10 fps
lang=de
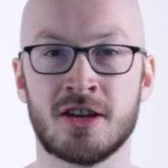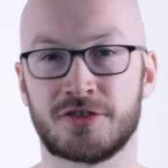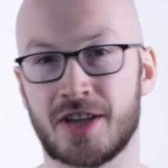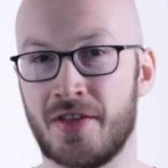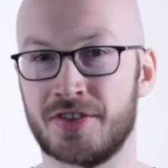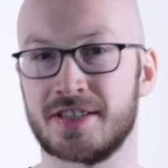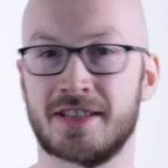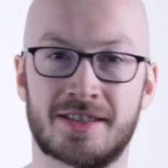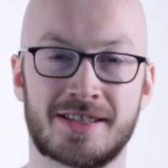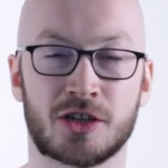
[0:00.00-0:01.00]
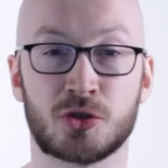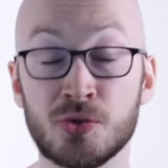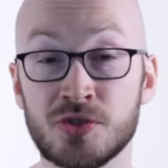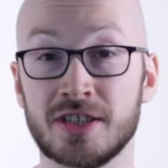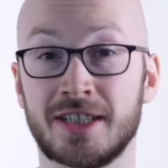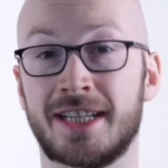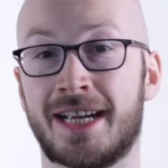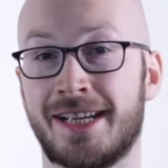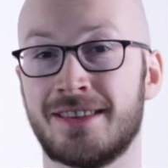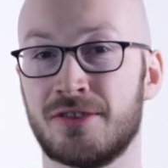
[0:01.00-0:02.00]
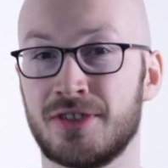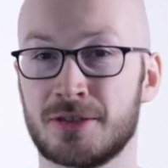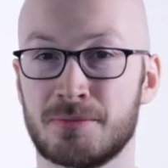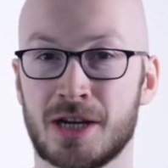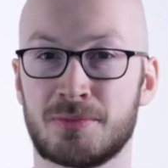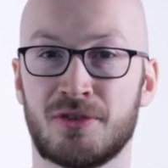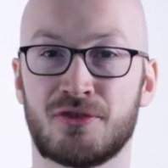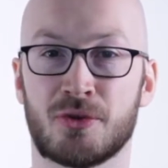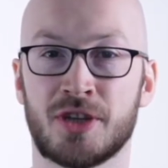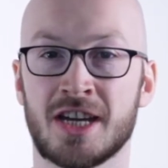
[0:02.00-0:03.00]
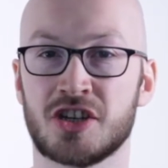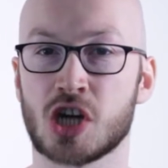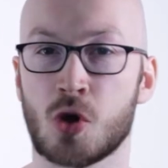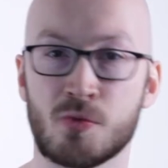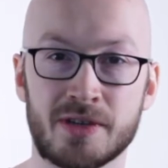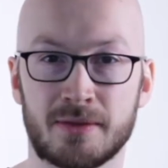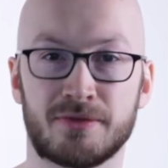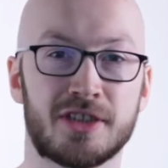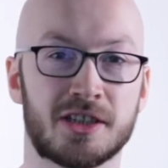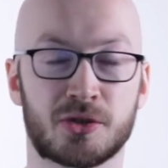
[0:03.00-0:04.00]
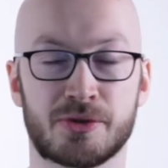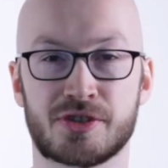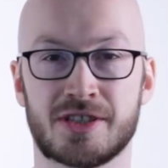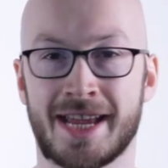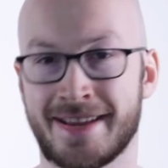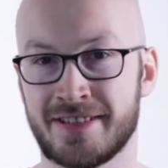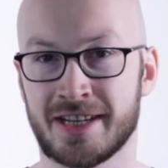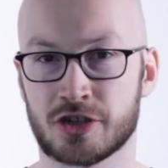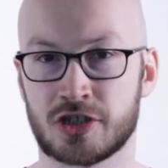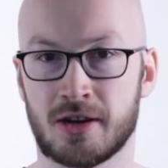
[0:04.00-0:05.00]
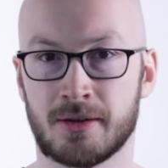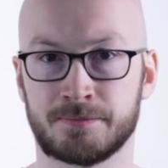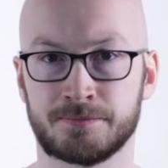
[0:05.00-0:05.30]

auf der anderen Seite sehr günstige Geräte wie zum Beispiel von Xiaomi, dem viertgrößten Handyhersteller.